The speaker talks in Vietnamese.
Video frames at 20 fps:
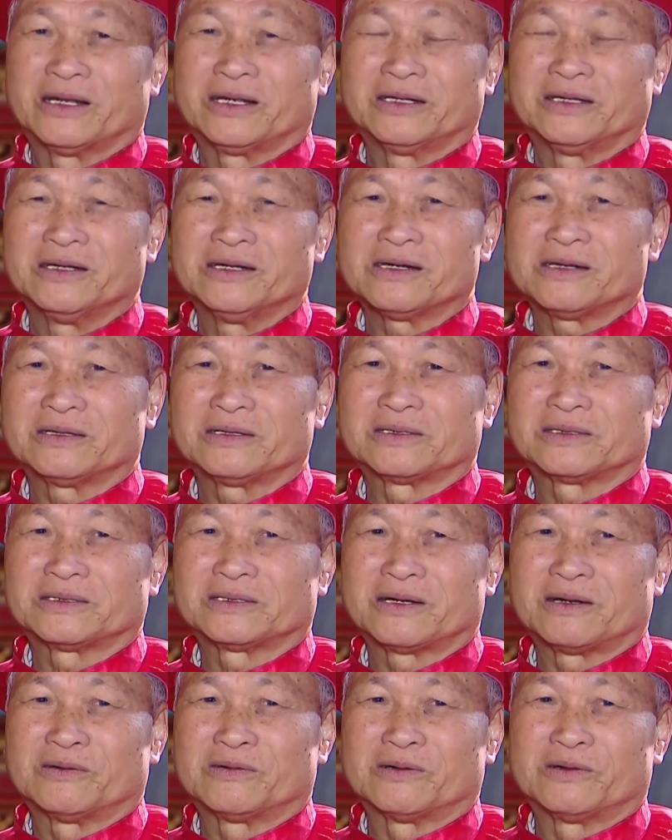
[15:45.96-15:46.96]
đất nước
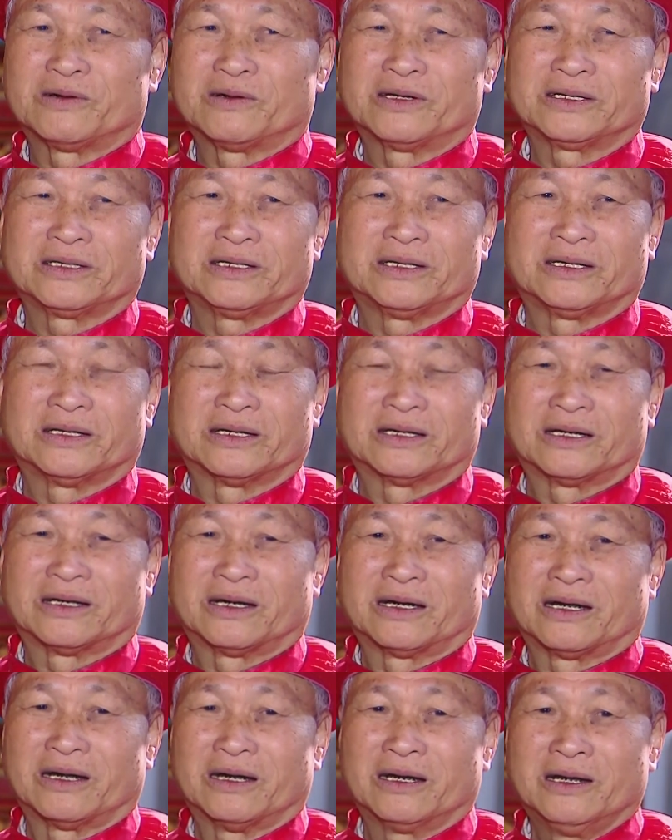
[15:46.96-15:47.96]
sau đó thì
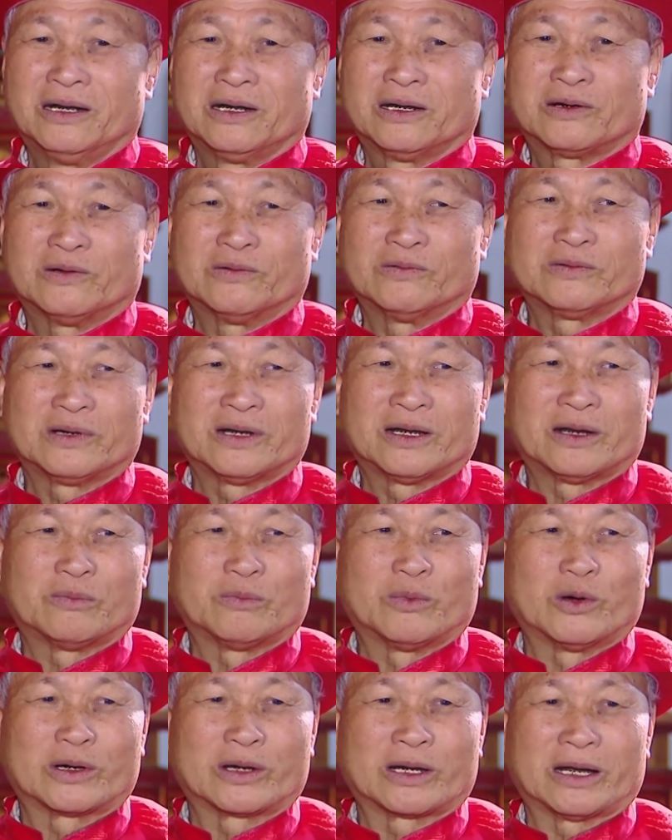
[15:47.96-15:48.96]
à, cũng là
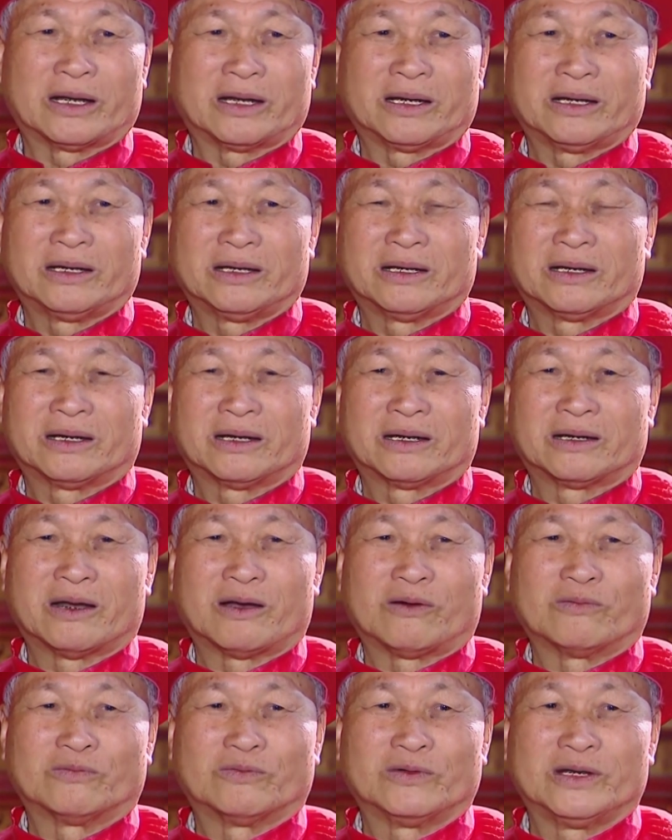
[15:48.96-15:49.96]
một cái à,
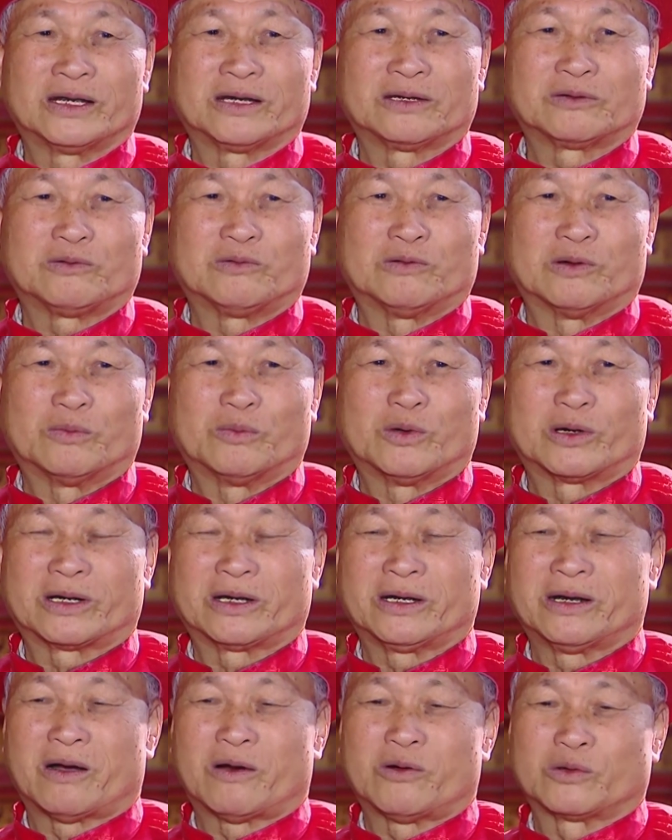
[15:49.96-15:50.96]
động viên của một
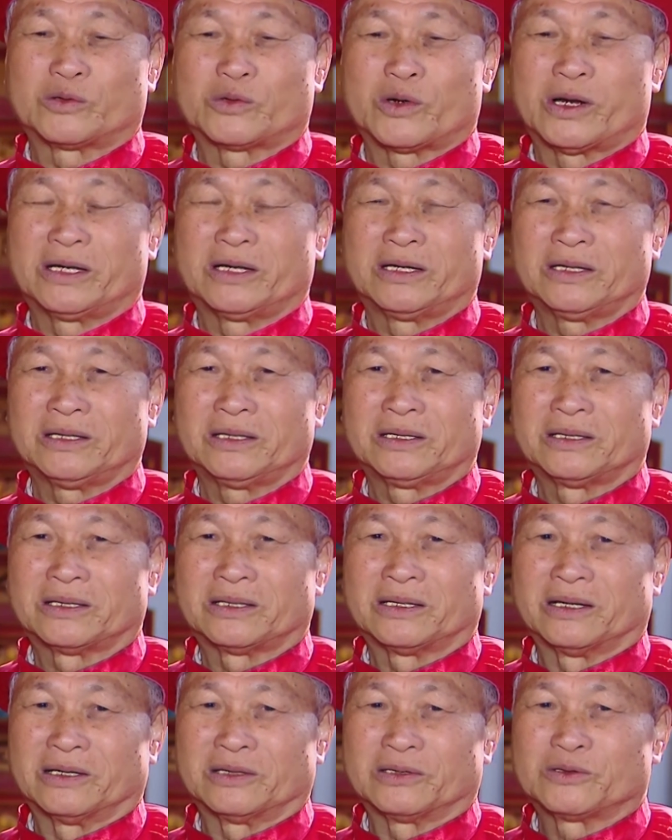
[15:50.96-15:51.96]
cái đầu xuân
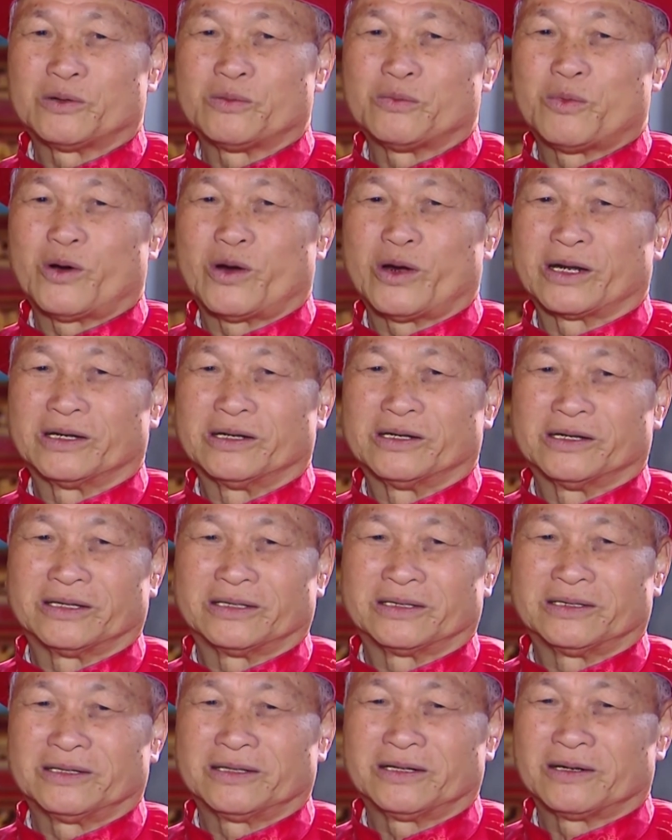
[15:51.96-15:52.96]
để cho mọi
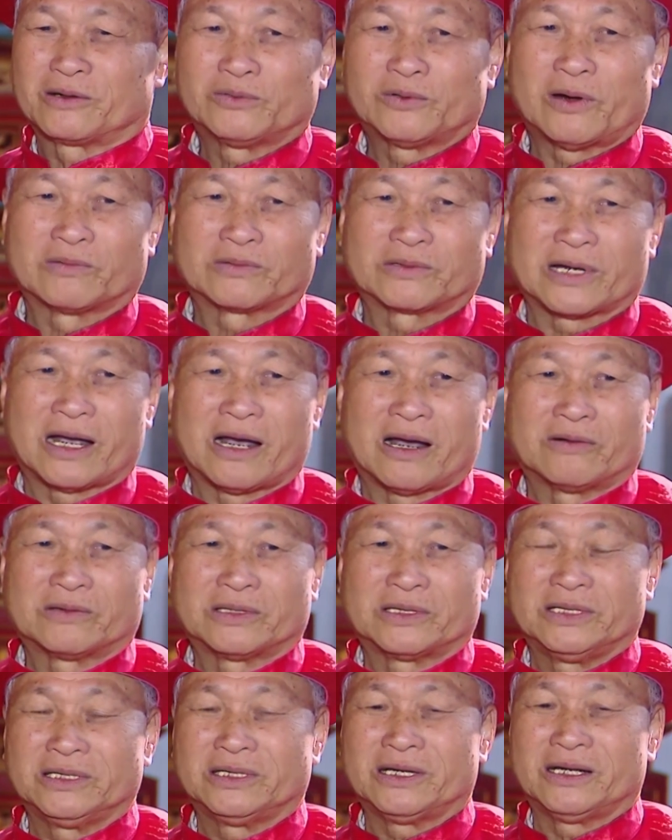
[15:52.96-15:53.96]
người có một phong trào khí